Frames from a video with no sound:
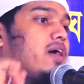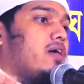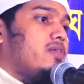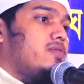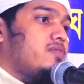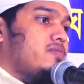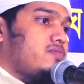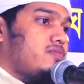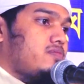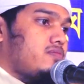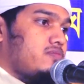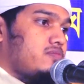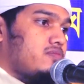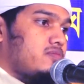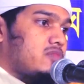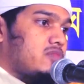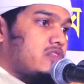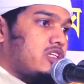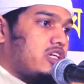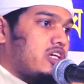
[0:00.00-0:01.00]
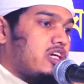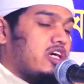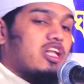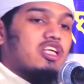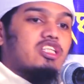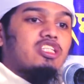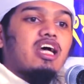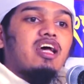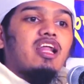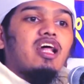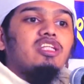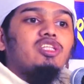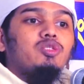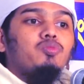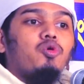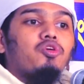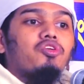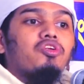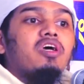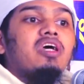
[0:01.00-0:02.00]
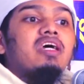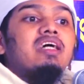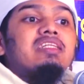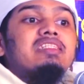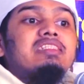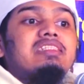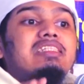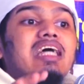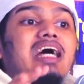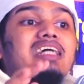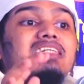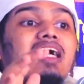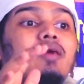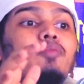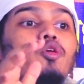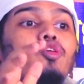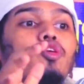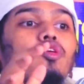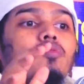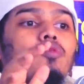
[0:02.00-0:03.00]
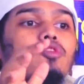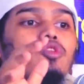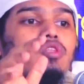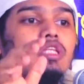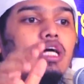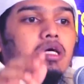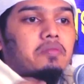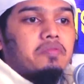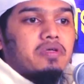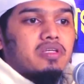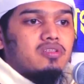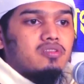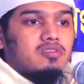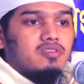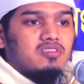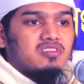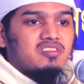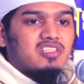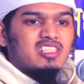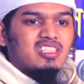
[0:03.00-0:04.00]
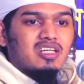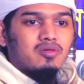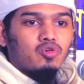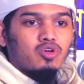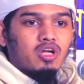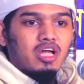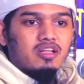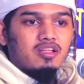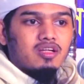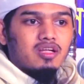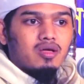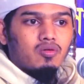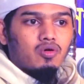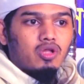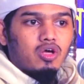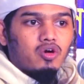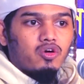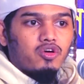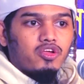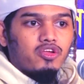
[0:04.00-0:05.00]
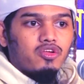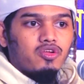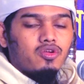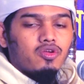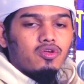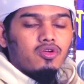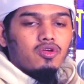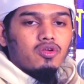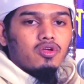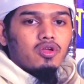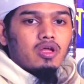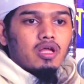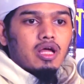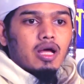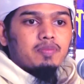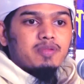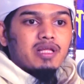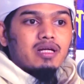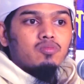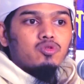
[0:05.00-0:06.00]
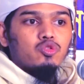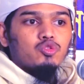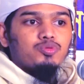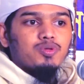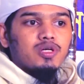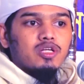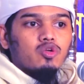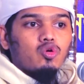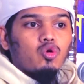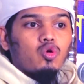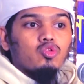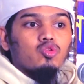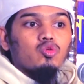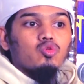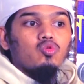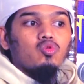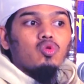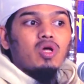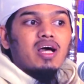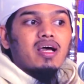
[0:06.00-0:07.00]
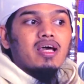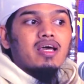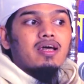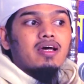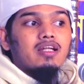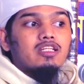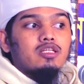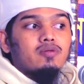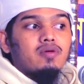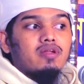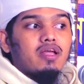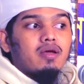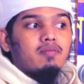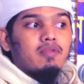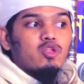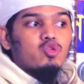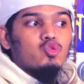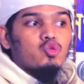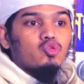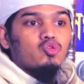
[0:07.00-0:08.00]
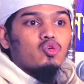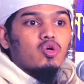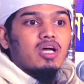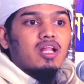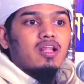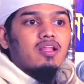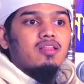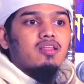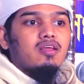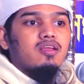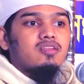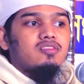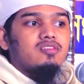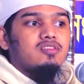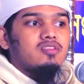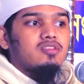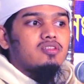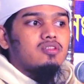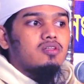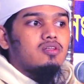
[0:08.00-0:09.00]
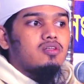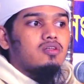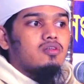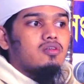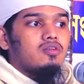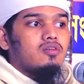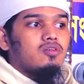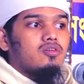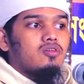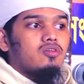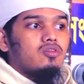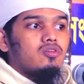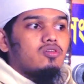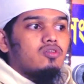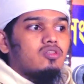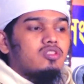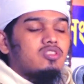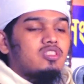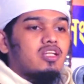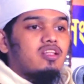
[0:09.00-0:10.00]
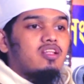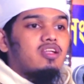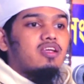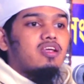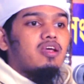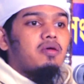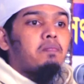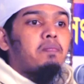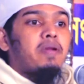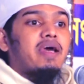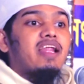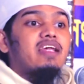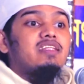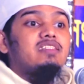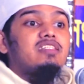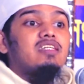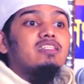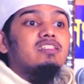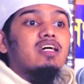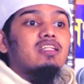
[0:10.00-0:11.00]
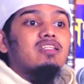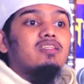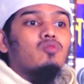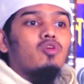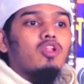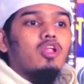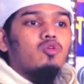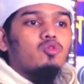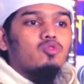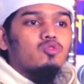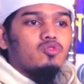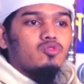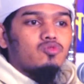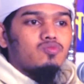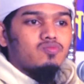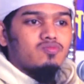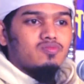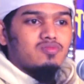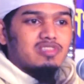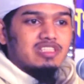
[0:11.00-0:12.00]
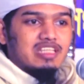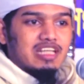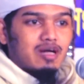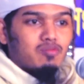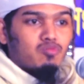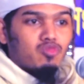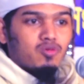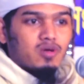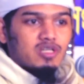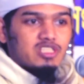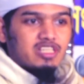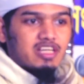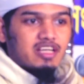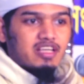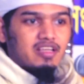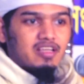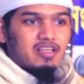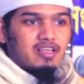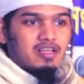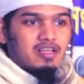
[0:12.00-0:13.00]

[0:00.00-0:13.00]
না এরা সারা জীবন যাযাবরের মতো থাকবে যাযাবর কাদেরকে বলা হয় আপনারা বুঝবেন কতগুলো আগেকার জামানায় আমরা ছোট্টকালে দেখেছি যাদেরকে বেরেজ্জে জাতি বলা হতো গ্রাম্য ভাষায়